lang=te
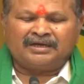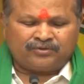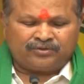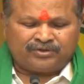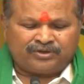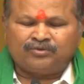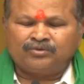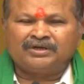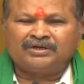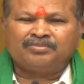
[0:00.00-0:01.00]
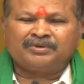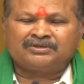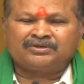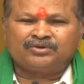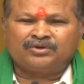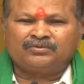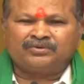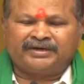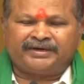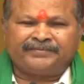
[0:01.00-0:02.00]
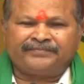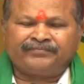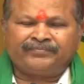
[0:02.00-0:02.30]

రైతులు దిక్కులేని పరిస్థితిలో ఉంటే